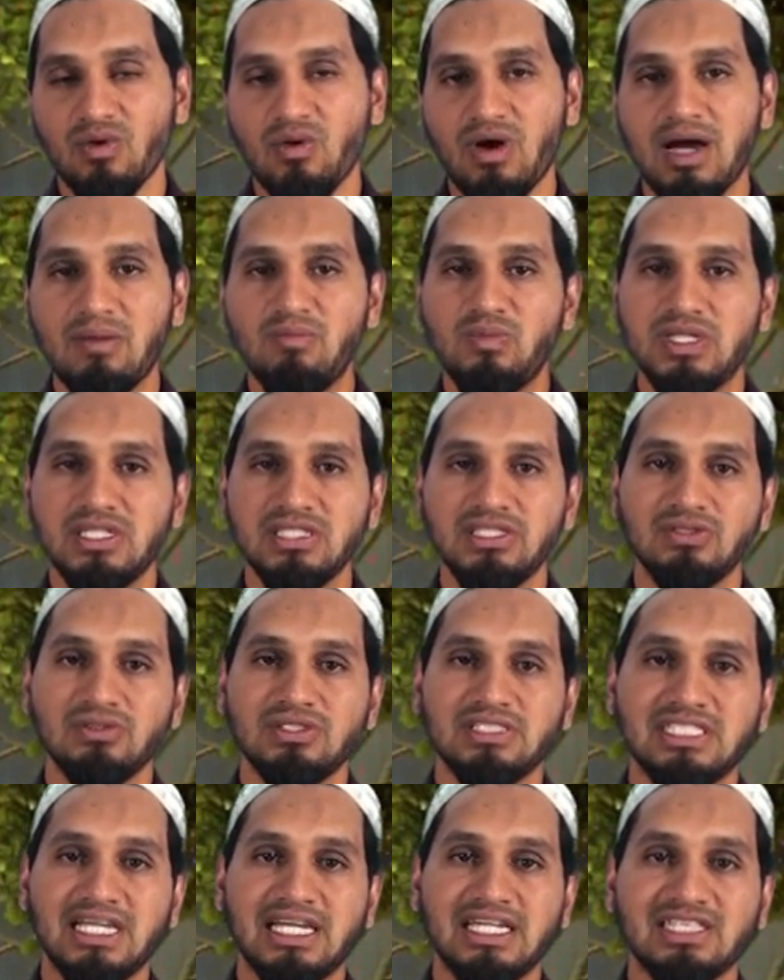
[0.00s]
ความบริสุ
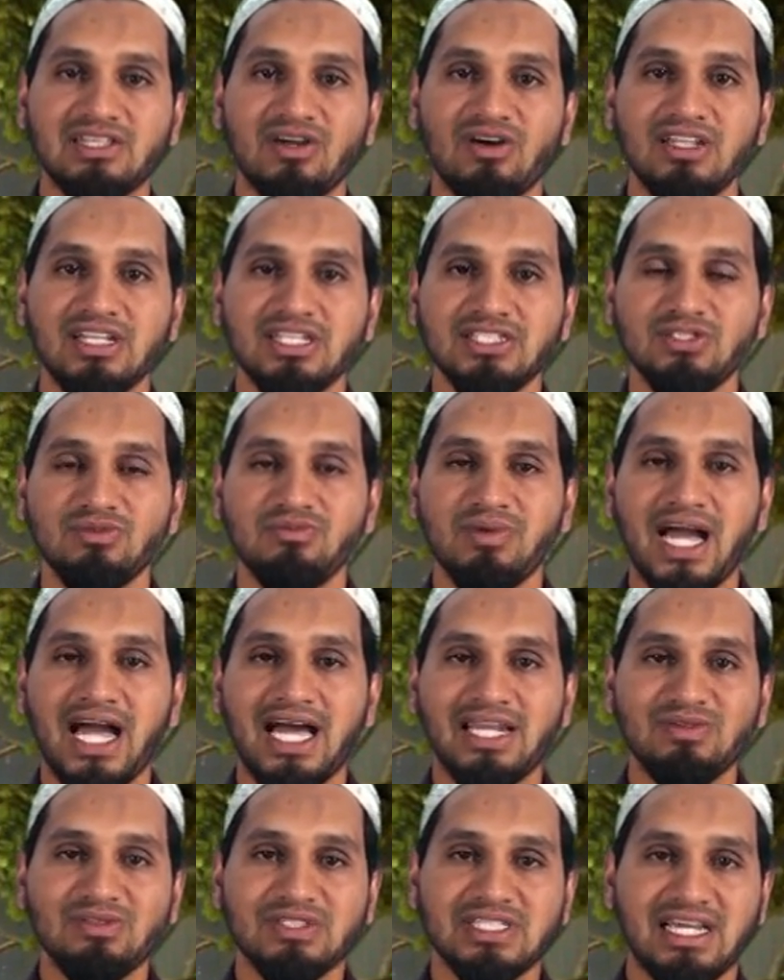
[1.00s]
ทธิ์ใจต่อลอสุบ
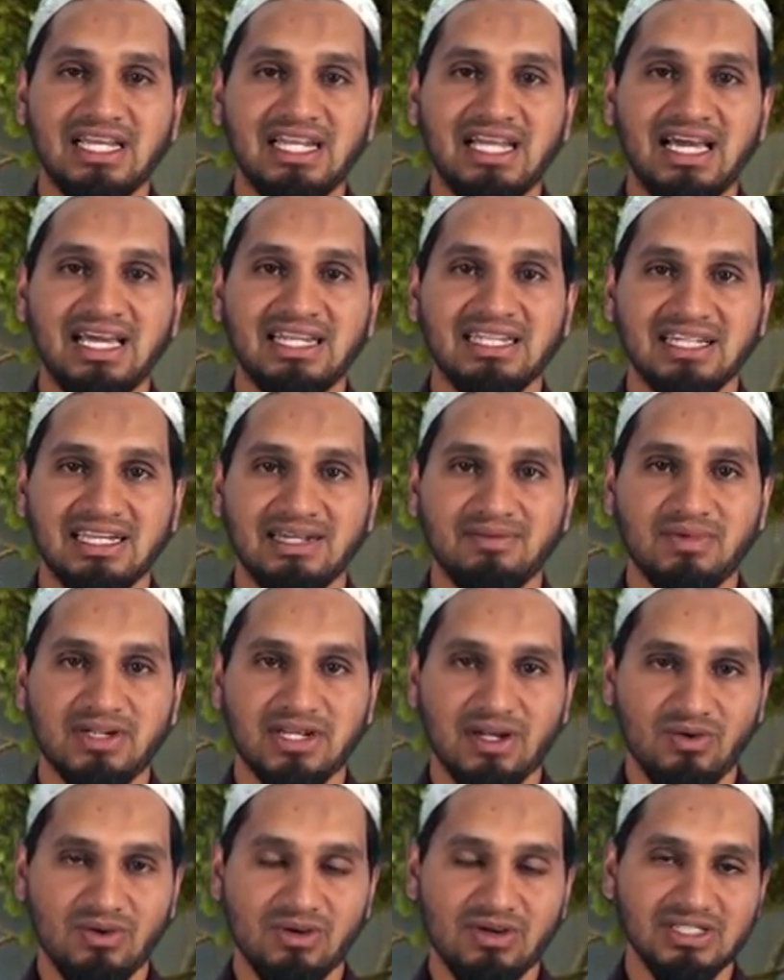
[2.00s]
ฮานหูตาลานะครับ
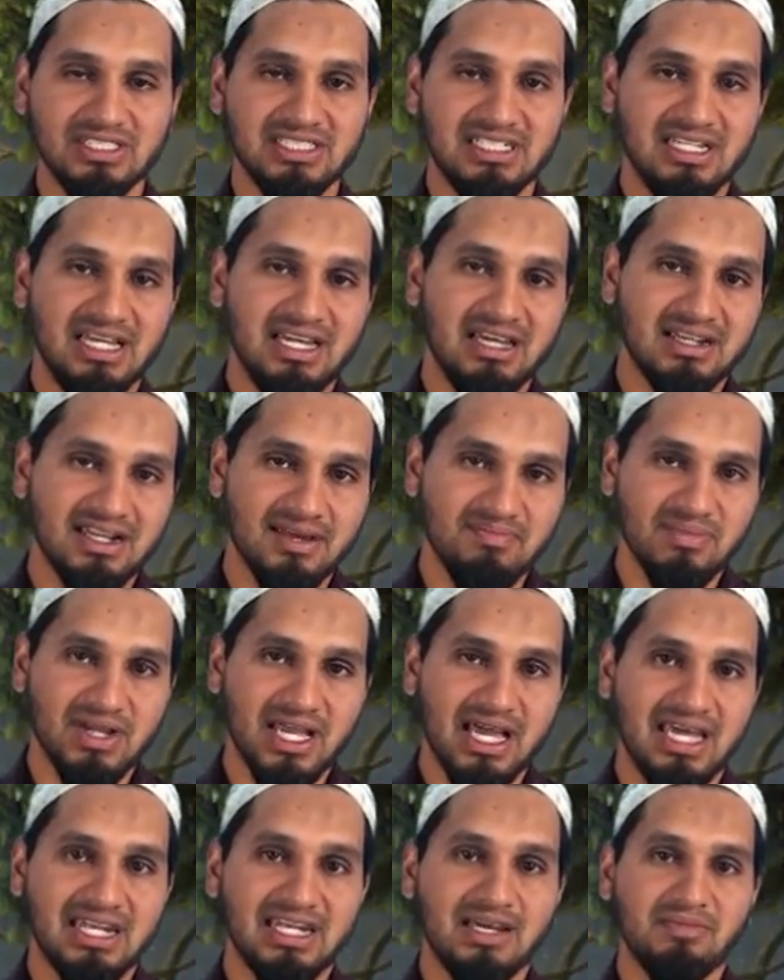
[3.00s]
เราก็จะได้รับ
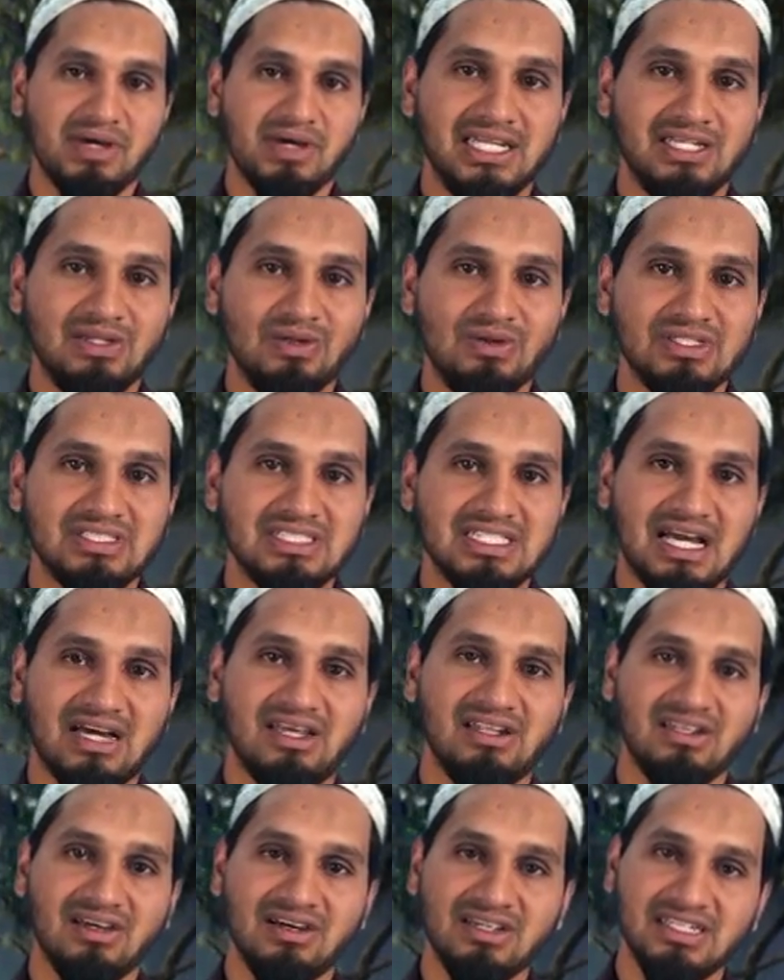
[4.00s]
การอยโทษจาก
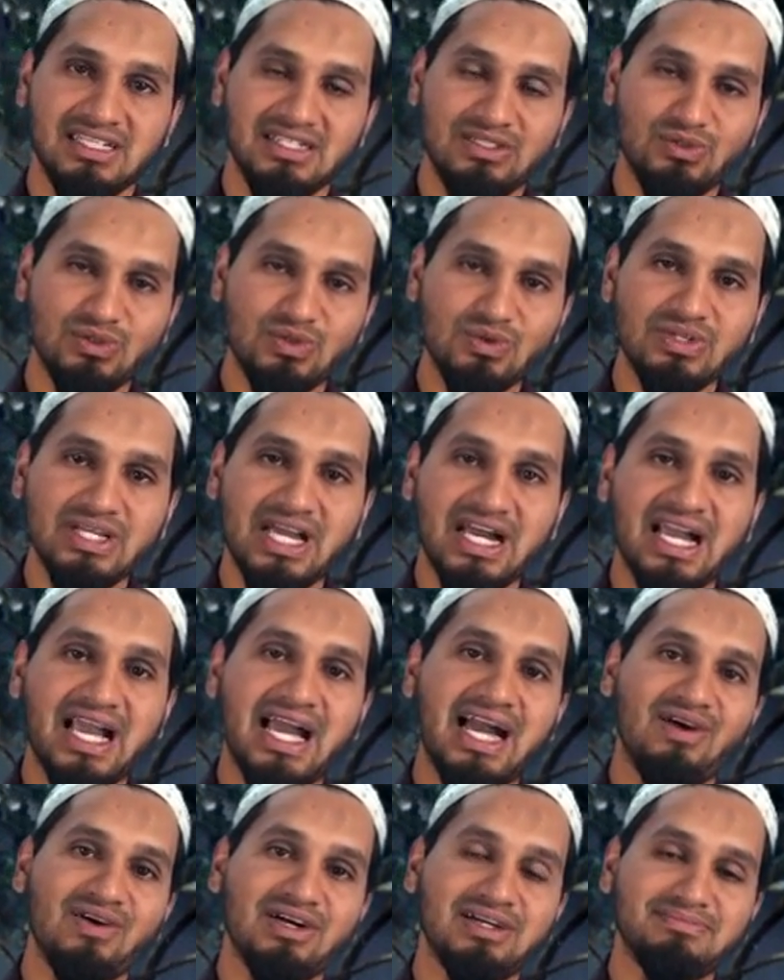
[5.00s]
อัลลอฮ์ในทุกๆ ย่าง
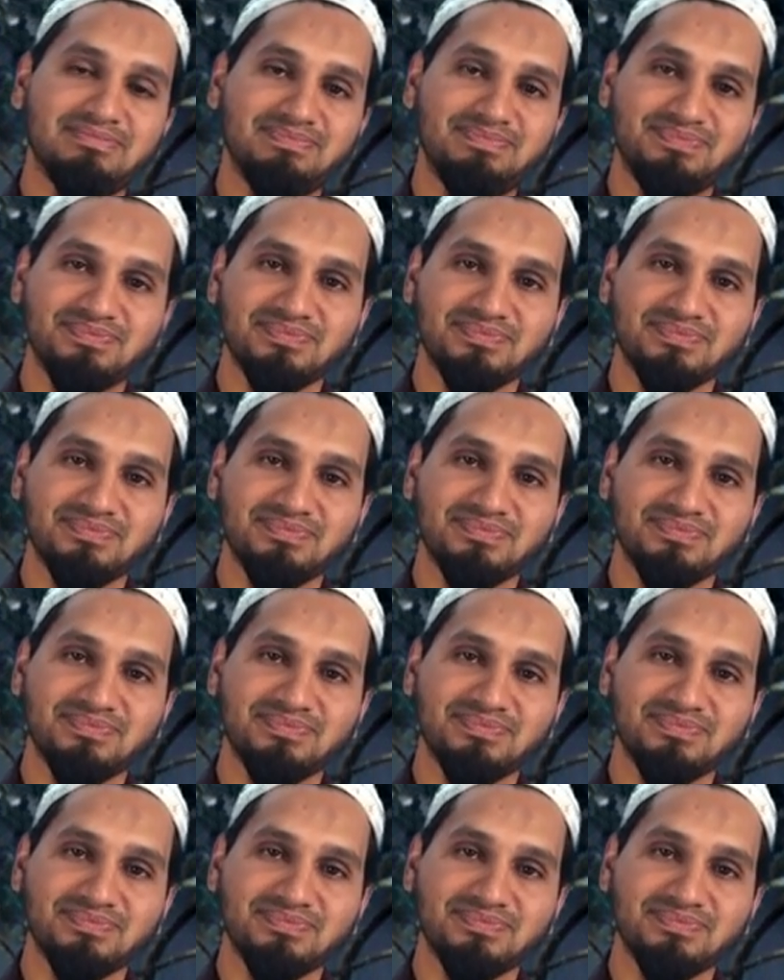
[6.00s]
ก้าวครับ